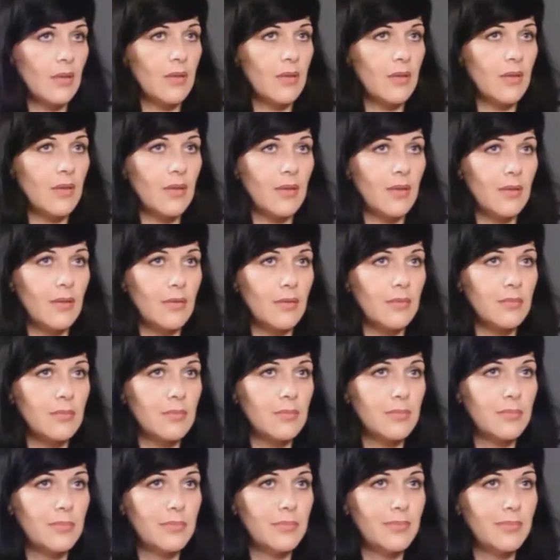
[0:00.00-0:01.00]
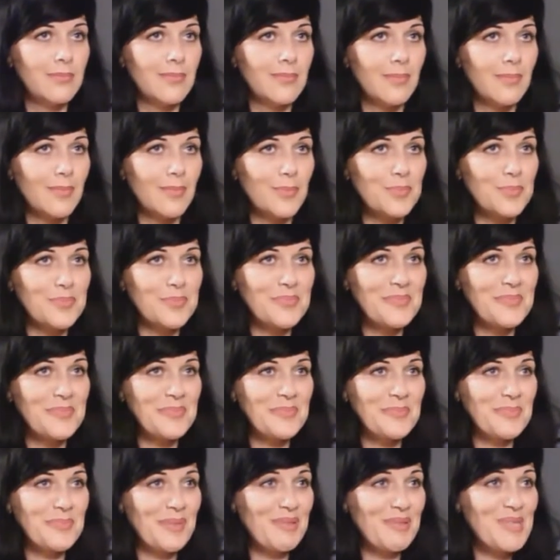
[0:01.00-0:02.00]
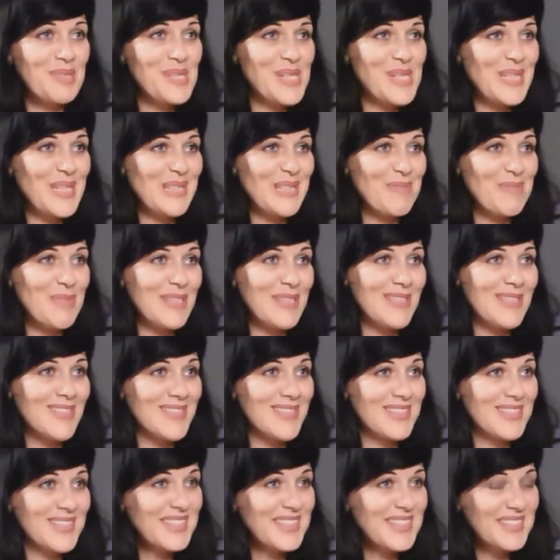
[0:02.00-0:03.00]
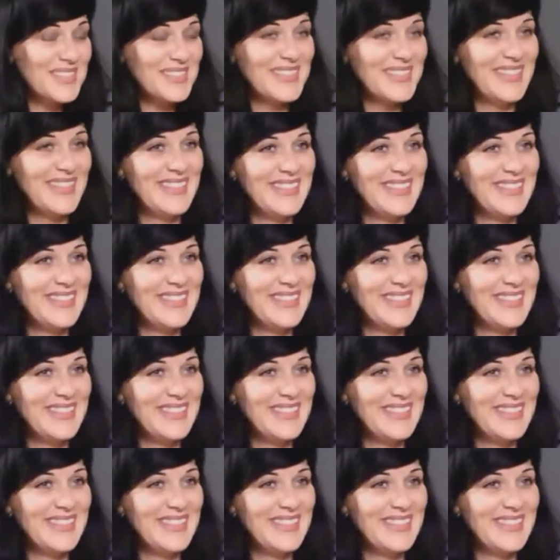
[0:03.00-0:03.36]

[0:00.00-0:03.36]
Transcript: а, повесили на меня ярлык,